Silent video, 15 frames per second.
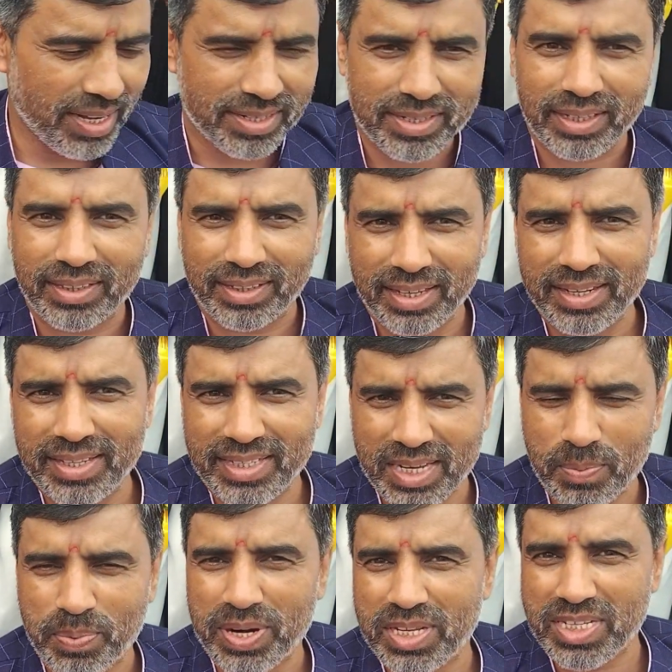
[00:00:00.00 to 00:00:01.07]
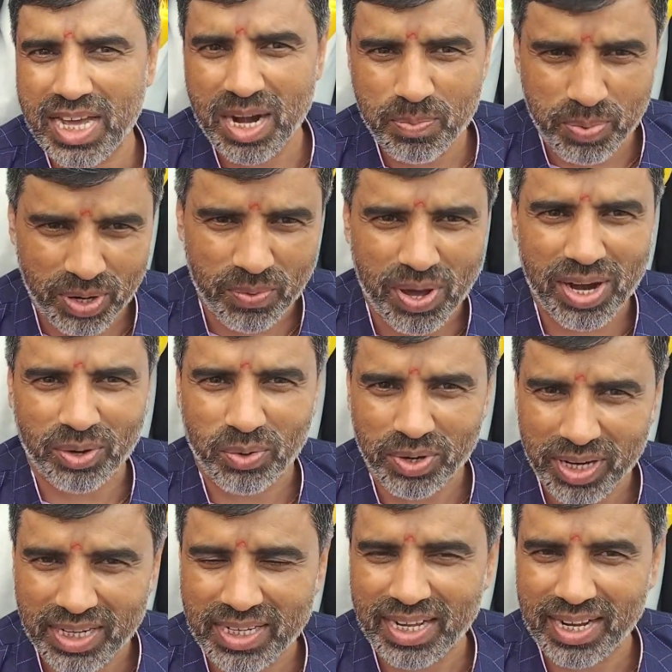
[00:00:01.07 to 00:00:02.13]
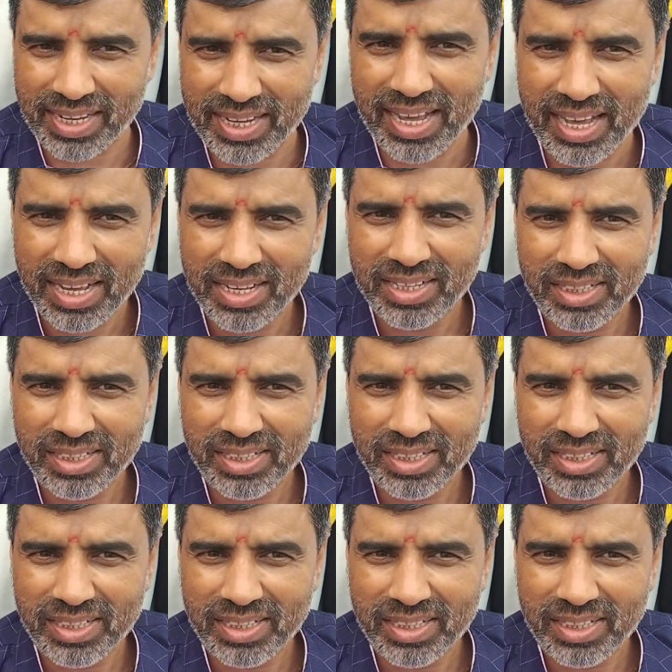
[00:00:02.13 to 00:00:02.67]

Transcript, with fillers: एक छत के नीचे अपने सारे परिवार को इकट्ठा किया